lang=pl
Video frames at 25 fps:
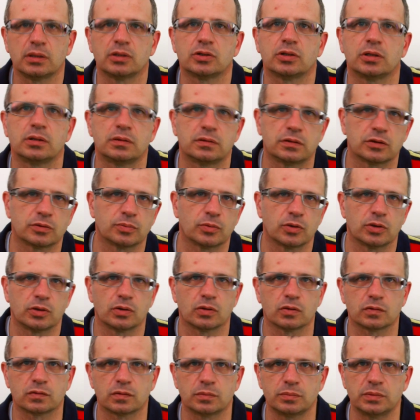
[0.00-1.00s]
Jeżeli chcesz
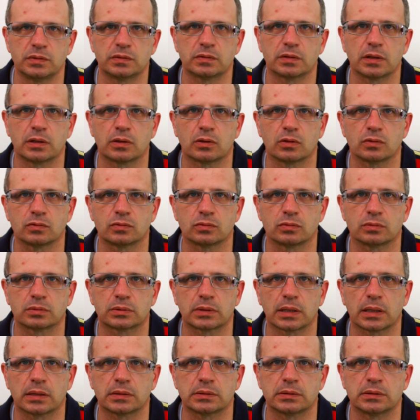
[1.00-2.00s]
mojej osobistej
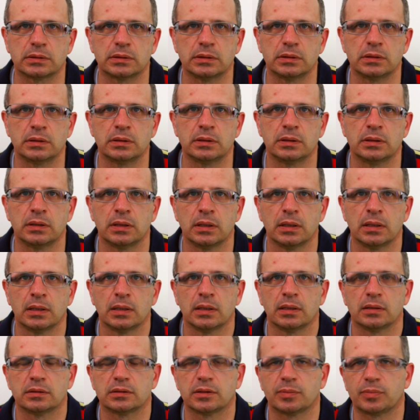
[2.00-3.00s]
konsultacji,
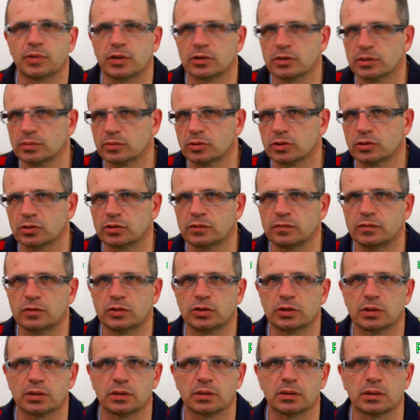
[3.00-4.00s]
zapraszam Cię
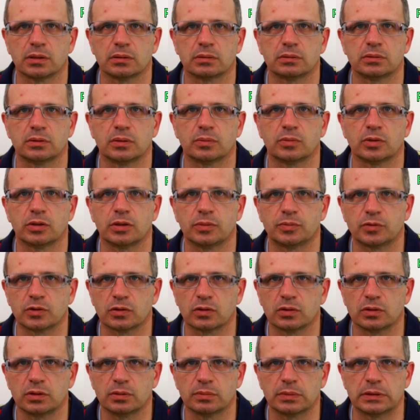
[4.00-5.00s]
oczywiście na, do mojej
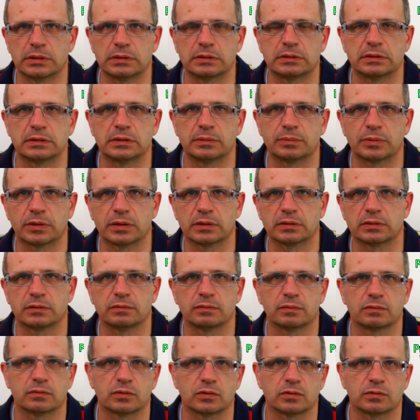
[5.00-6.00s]
przychodni medycyny
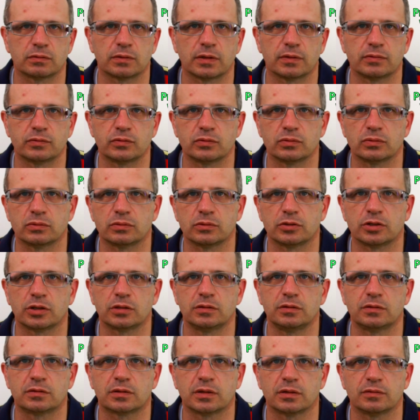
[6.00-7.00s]
pracy we Wrocławiu,
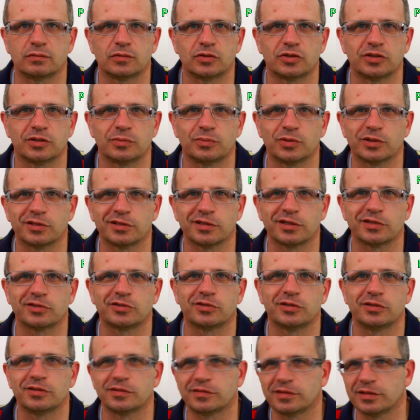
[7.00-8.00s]
Żernicka
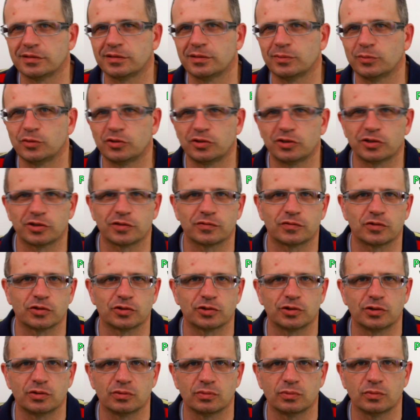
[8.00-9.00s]
215. Niestety musisz się
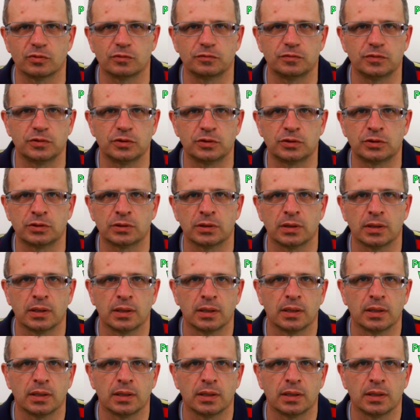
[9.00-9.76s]
wcześniej umówić,